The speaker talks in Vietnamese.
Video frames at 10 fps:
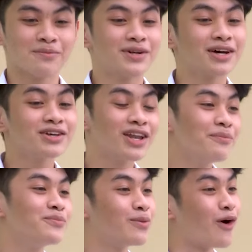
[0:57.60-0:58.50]
mình đến từ
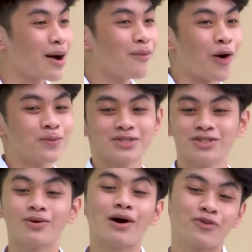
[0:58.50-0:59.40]
lớp 11A1
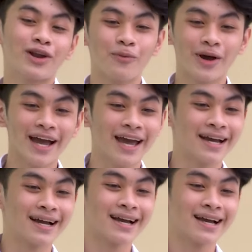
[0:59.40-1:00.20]
trường trung học phổ thông Nguyễn Hiền